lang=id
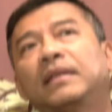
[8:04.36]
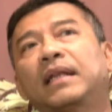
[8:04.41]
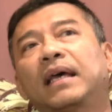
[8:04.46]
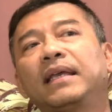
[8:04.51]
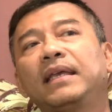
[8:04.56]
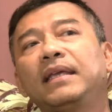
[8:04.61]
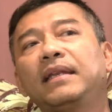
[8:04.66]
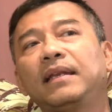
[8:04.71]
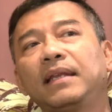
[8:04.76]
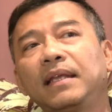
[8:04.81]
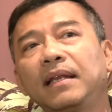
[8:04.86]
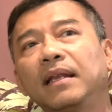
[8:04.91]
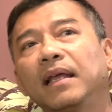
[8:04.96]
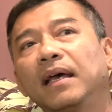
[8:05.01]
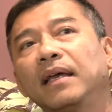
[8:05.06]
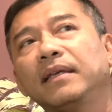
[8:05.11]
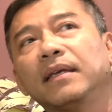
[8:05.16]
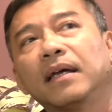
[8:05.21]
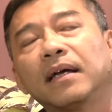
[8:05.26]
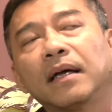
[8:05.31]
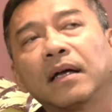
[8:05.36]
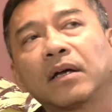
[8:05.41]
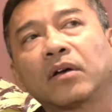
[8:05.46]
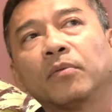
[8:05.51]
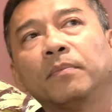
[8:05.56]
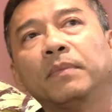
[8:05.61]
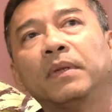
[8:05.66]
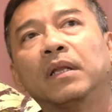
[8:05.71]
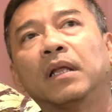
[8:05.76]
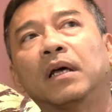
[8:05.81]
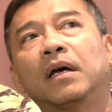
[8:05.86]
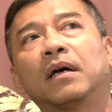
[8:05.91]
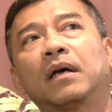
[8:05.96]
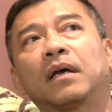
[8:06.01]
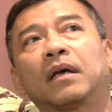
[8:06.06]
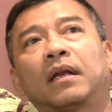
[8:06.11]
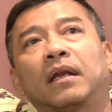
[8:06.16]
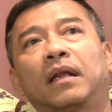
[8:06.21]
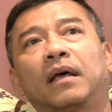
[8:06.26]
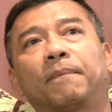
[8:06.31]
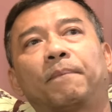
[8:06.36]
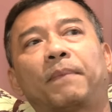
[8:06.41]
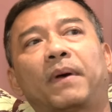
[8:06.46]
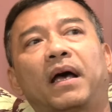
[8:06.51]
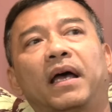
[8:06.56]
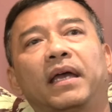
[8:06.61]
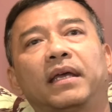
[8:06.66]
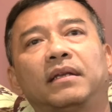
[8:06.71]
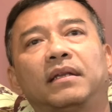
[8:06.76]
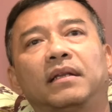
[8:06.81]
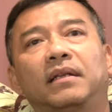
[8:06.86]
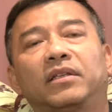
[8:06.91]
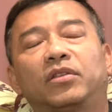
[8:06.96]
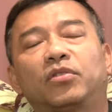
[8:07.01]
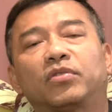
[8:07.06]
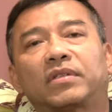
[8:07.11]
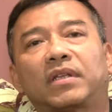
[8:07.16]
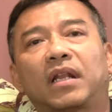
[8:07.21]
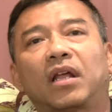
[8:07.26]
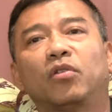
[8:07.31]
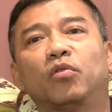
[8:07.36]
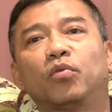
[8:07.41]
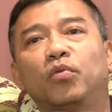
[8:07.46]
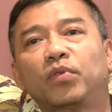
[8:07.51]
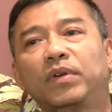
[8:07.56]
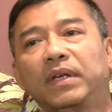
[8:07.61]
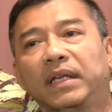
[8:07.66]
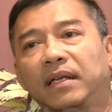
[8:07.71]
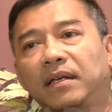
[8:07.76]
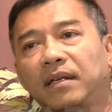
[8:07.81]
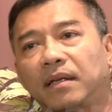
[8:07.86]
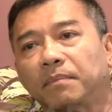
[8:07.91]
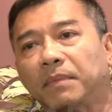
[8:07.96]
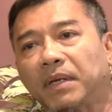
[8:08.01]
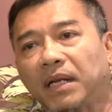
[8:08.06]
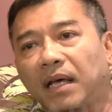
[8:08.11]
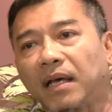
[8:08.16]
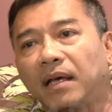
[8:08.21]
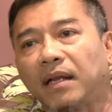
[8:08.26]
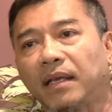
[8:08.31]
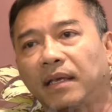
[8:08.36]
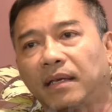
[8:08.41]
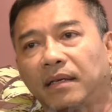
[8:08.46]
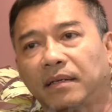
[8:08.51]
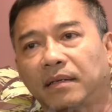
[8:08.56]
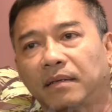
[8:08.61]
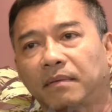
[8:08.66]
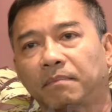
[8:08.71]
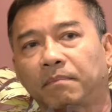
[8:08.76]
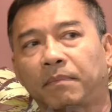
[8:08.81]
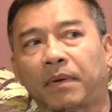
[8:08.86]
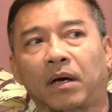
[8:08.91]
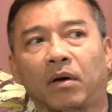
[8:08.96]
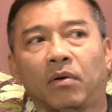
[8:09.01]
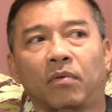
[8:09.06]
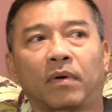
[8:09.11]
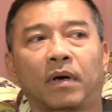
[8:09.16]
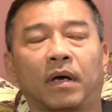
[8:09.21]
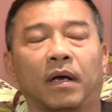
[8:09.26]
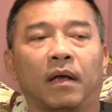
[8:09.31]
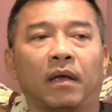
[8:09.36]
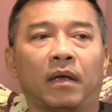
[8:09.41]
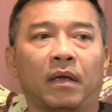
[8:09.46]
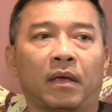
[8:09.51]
Nah inilah yang aku bilang kenapa idol itu selalu unik dan menarik. Bahwa